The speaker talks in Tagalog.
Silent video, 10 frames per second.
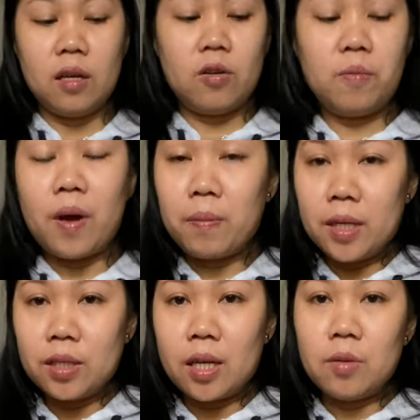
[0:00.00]
kung
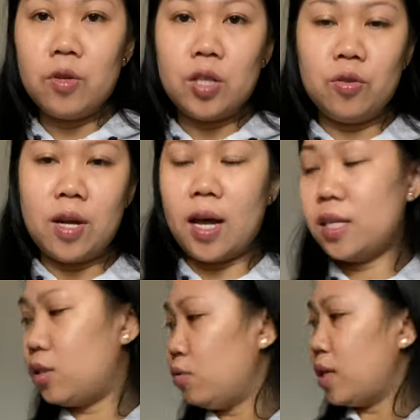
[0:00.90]
paplanchahin mo ito
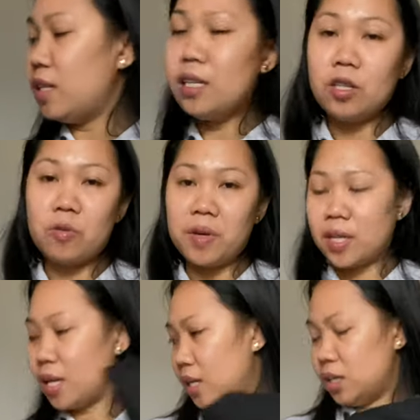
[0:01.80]
guys, tulad din ito
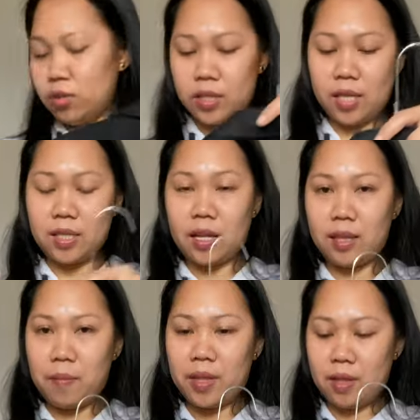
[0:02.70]
mangyayari dun sa isang
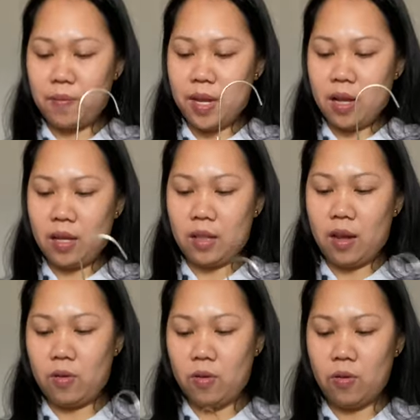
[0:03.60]
damit na pinakita
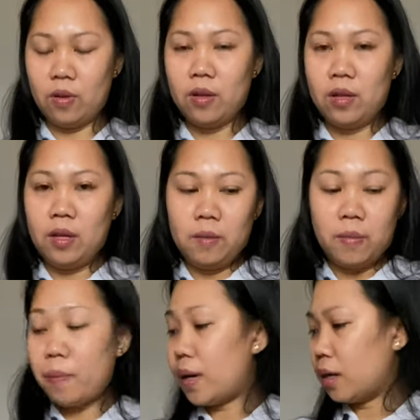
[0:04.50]
ko.
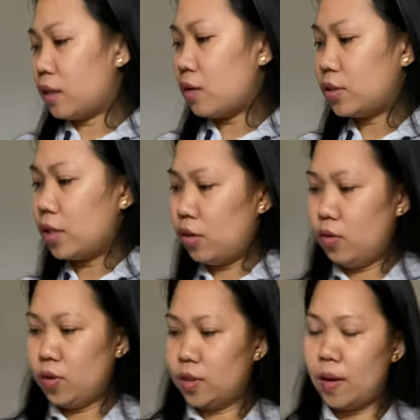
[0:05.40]
Papakita ko sa
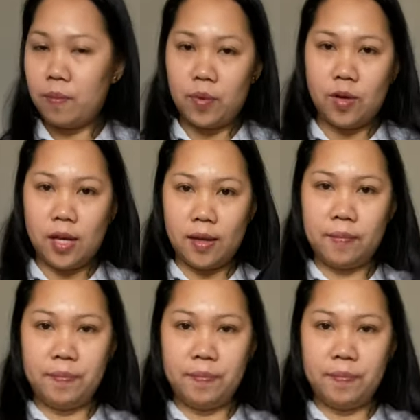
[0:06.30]
inyo yung sample ha.